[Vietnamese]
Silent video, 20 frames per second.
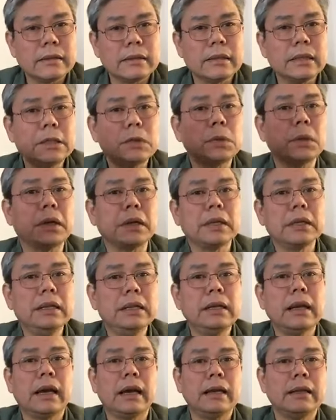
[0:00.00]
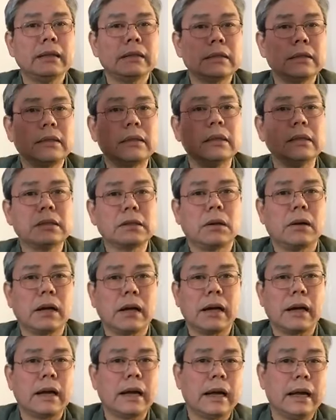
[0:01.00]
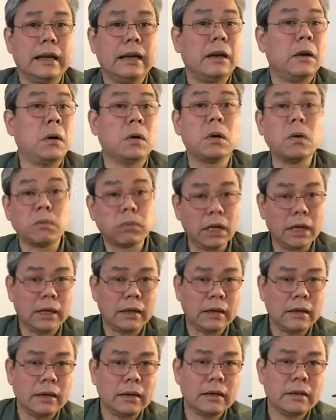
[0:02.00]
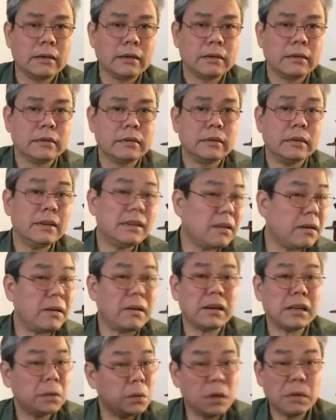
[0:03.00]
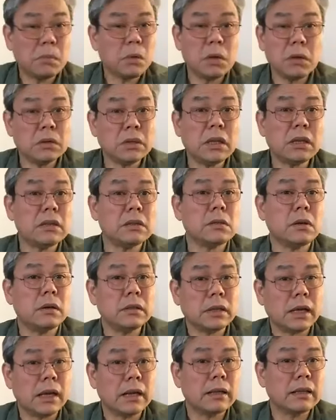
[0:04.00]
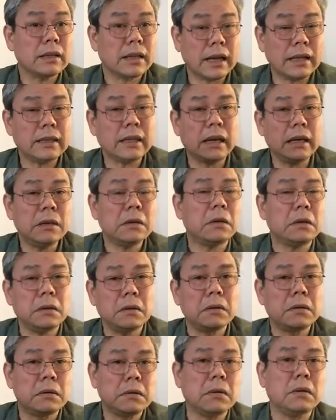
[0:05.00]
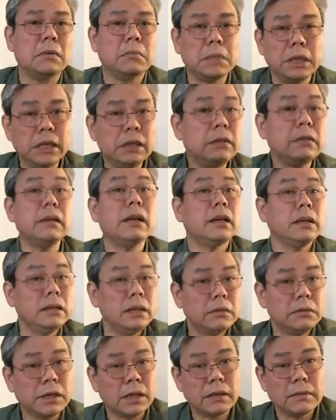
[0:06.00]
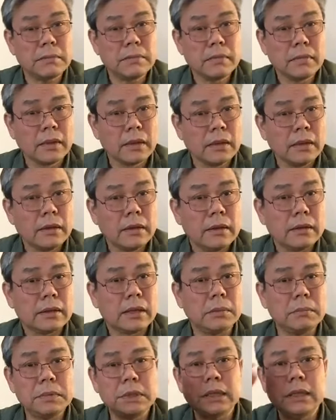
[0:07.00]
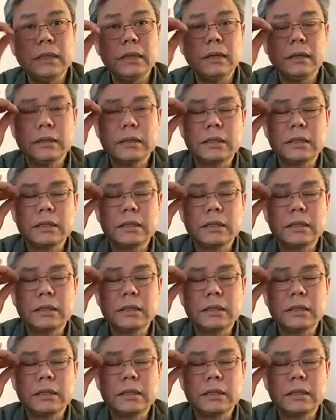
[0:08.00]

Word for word: cái, chuyện đi lại tự do hàng hải là họ đục liền họ đã tuyên bố rất là rõ ràng cái thái độ của Mỹ nó là như vậy thậm chí là